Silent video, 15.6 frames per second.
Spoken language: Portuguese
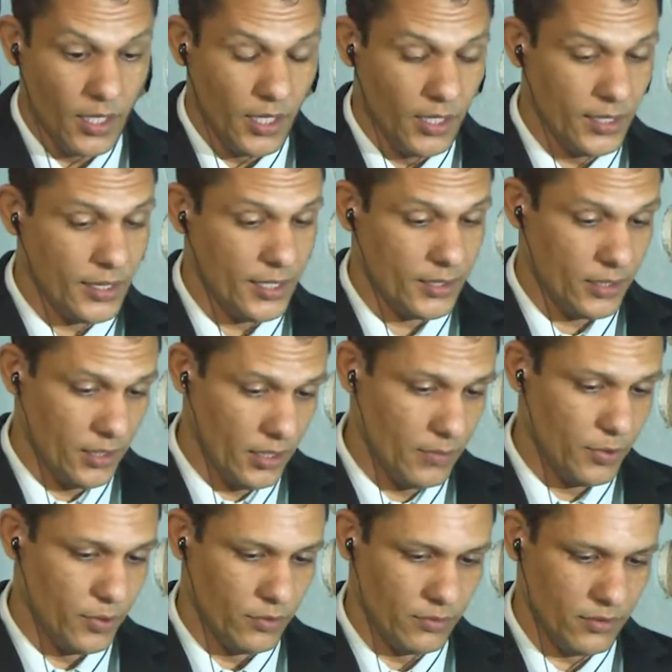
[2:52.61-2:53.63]
Em
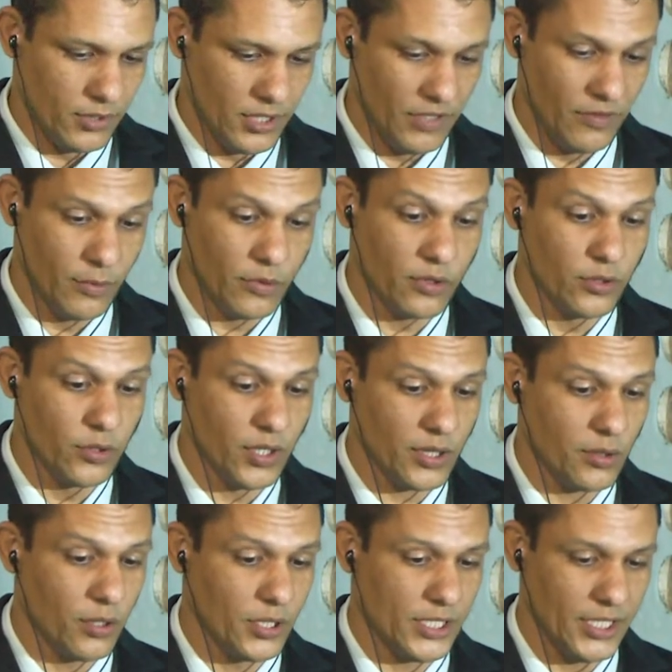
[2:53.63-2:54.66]
setembro, tivemos o
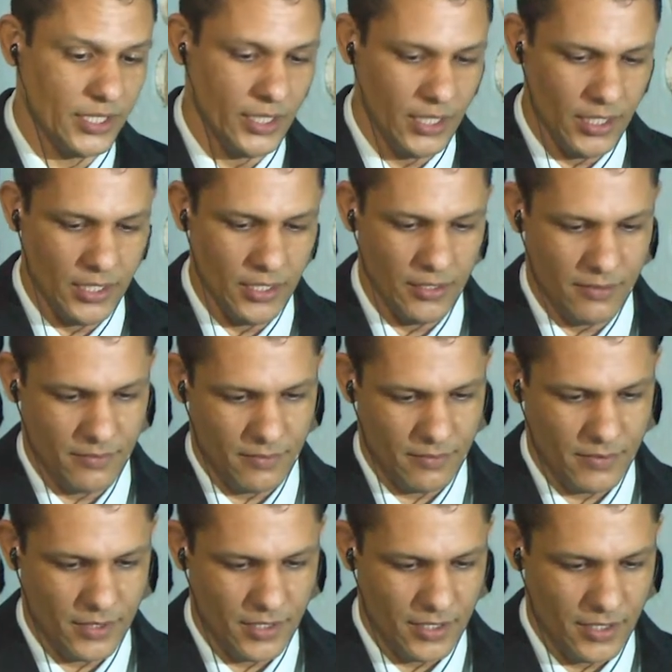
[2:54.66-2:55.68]
nosso Rotary Day.
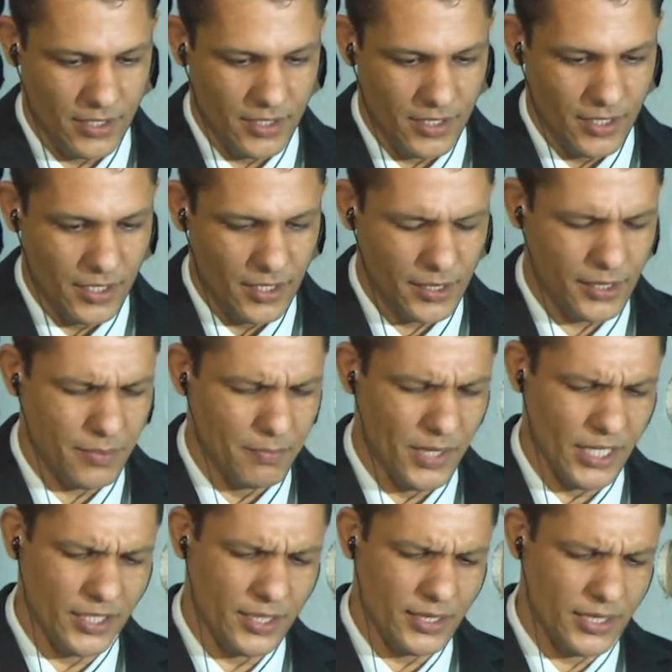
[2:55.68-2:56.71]

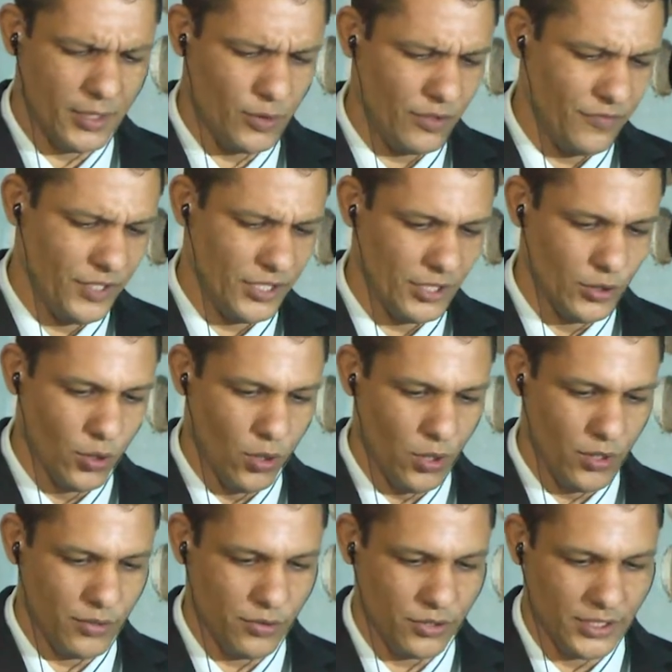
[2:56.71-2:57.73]
Mais de 120
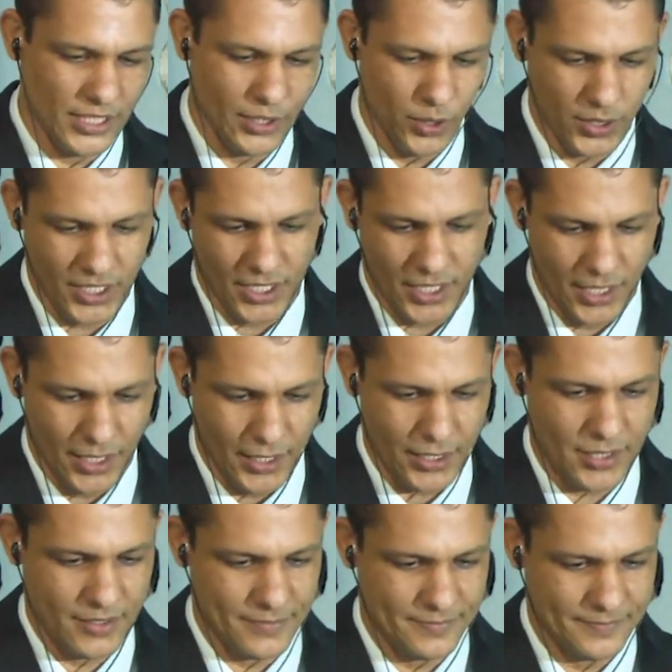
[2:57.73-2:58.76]
idosos na nossa
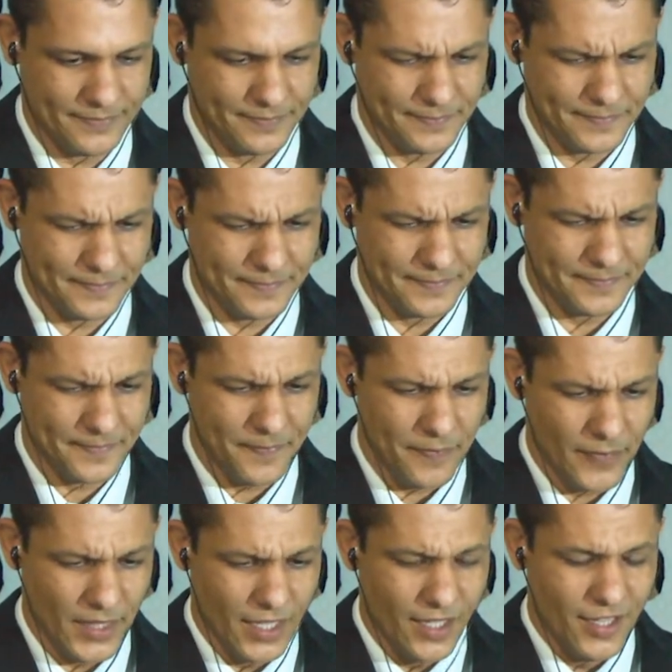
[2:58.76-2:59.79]
casa,
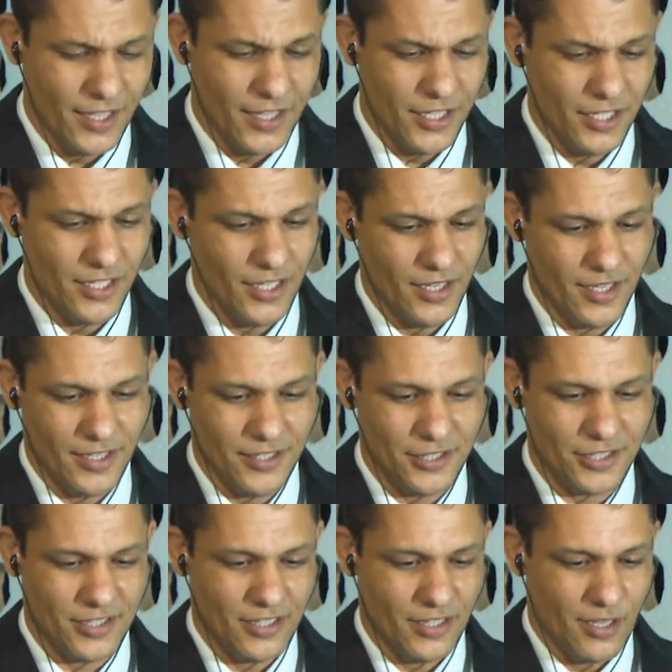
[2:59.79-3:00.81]
e
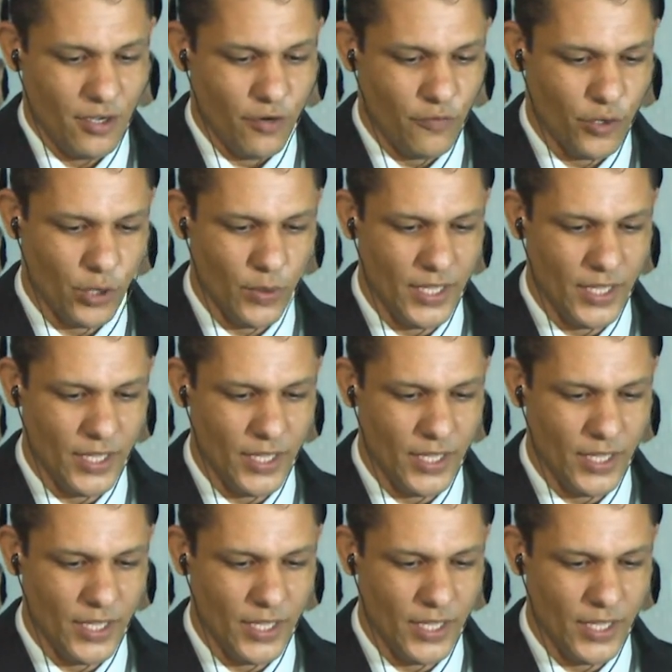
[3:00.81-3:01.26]
eles foram